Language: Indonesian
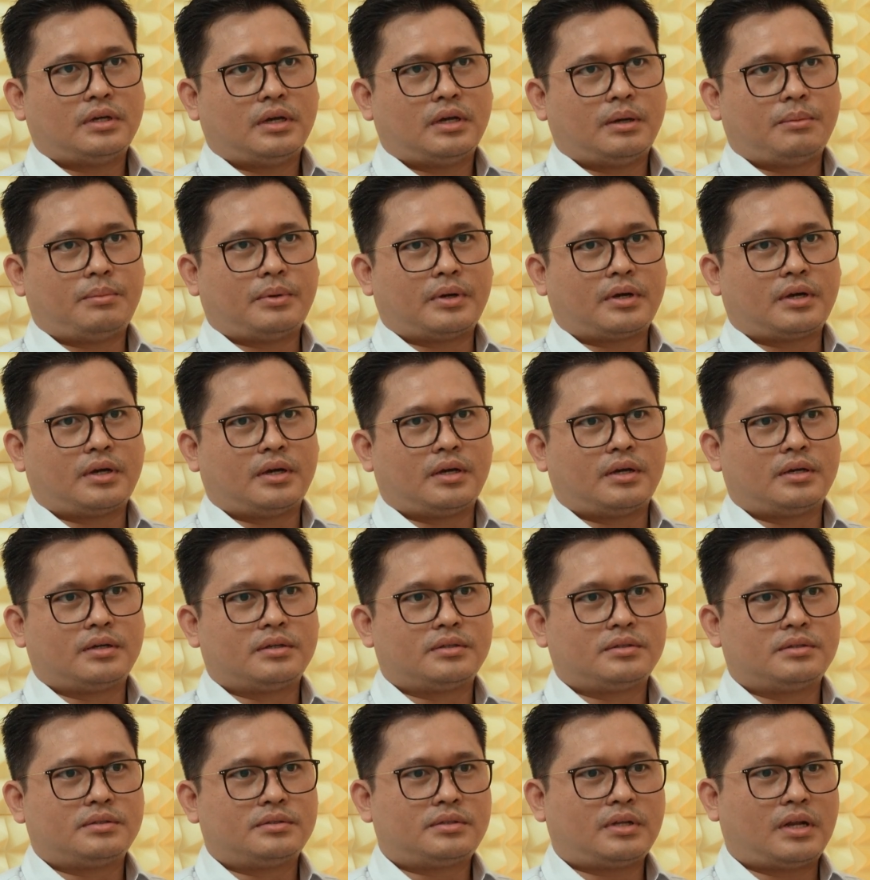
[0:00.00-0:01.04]
apakah
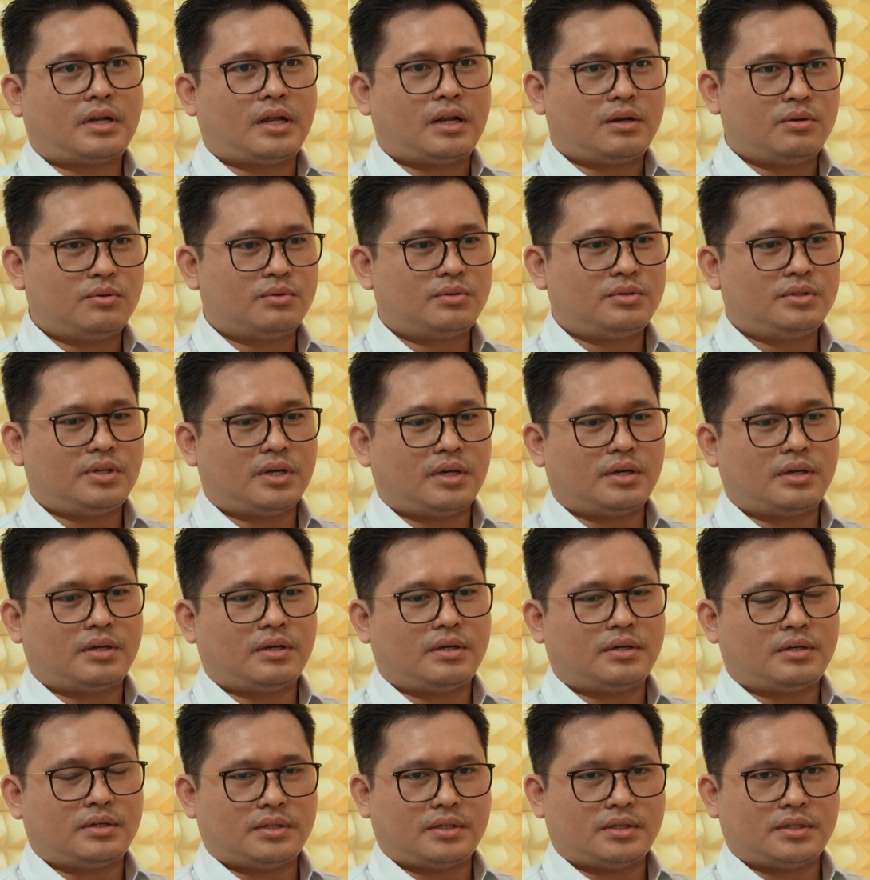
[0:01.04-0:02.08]
selalu nih
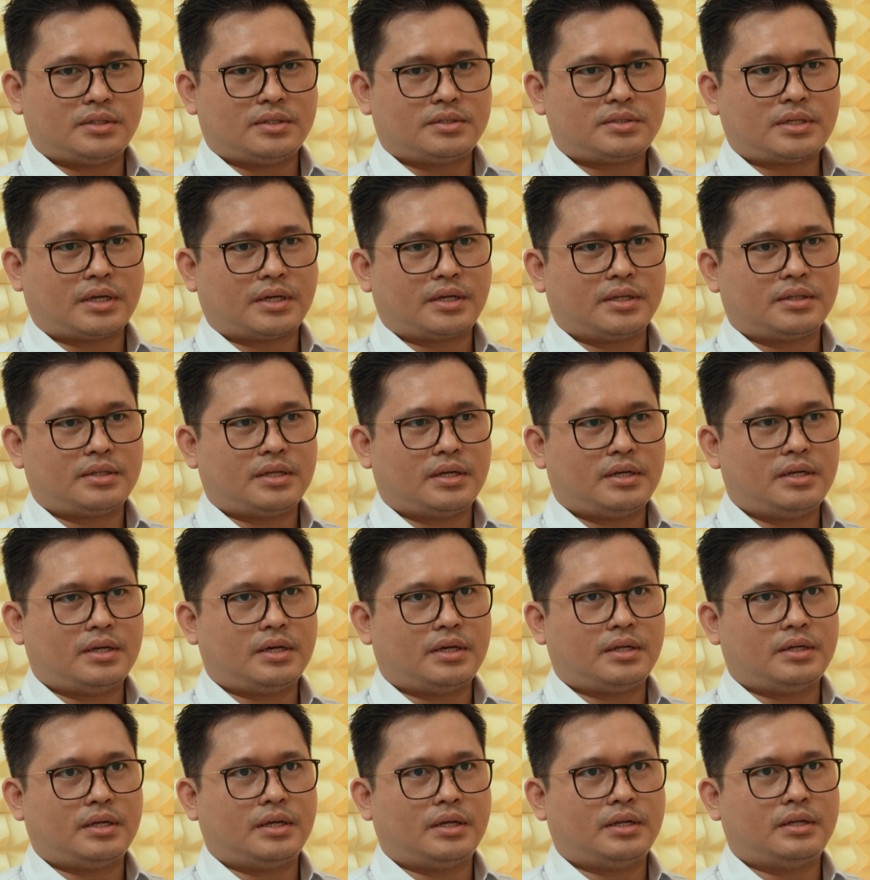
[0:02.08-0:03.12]
uh, sakit
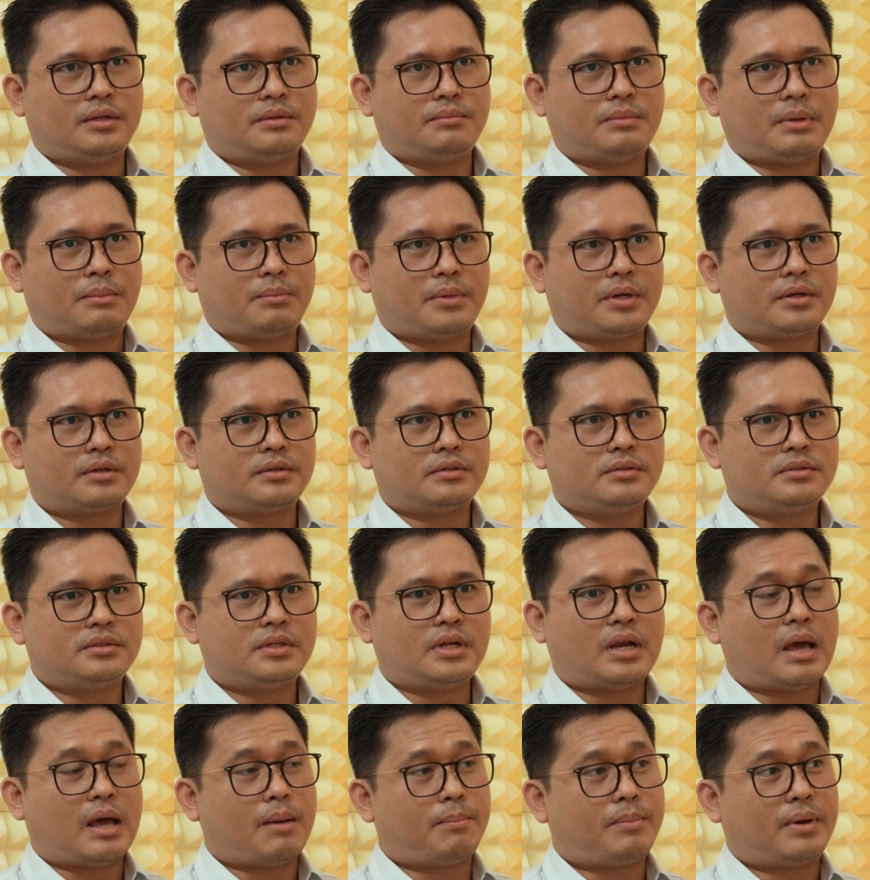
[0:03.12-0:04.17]
dada dan memang
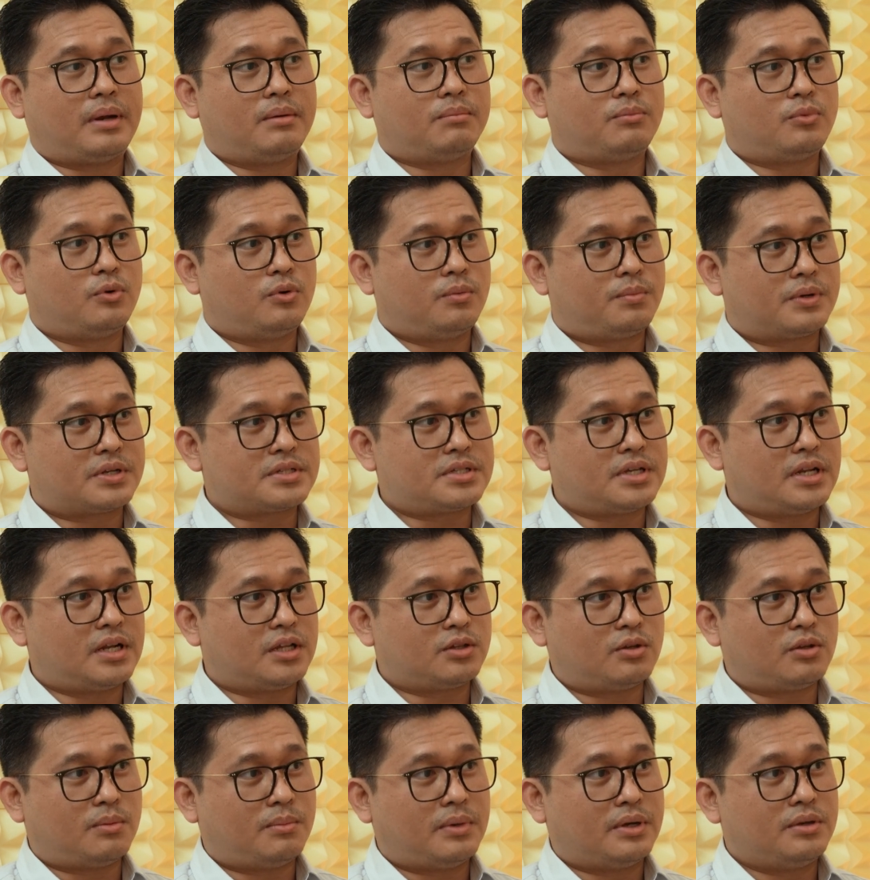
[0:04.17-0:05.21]
80%
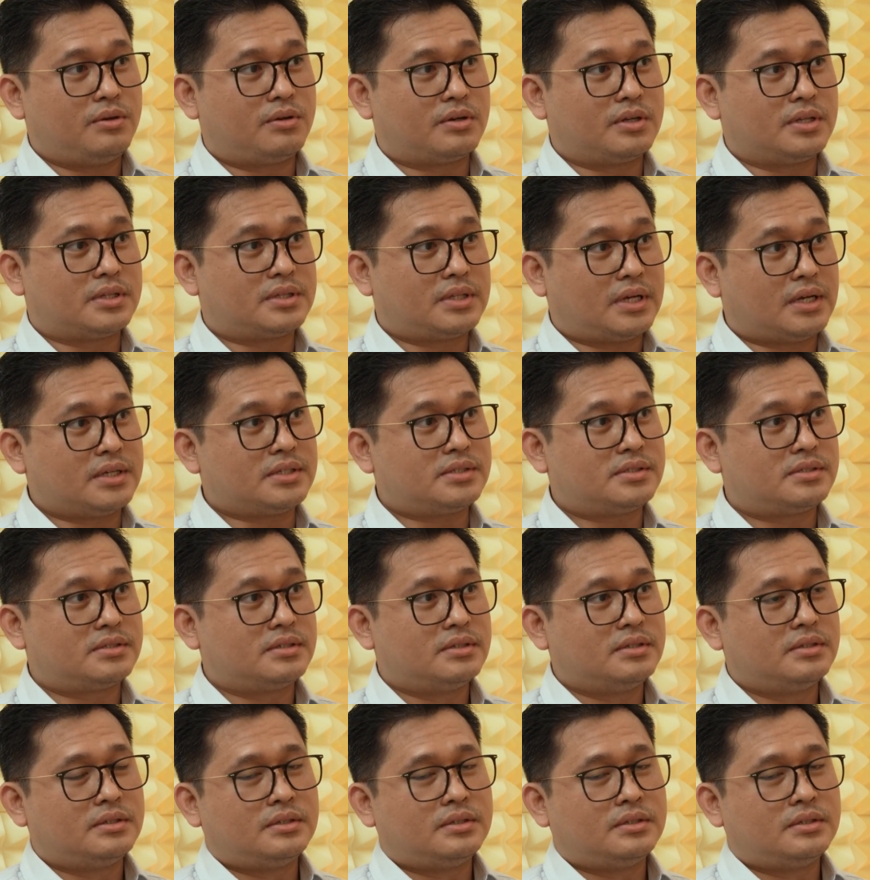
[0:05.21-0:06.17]
atau mayoritas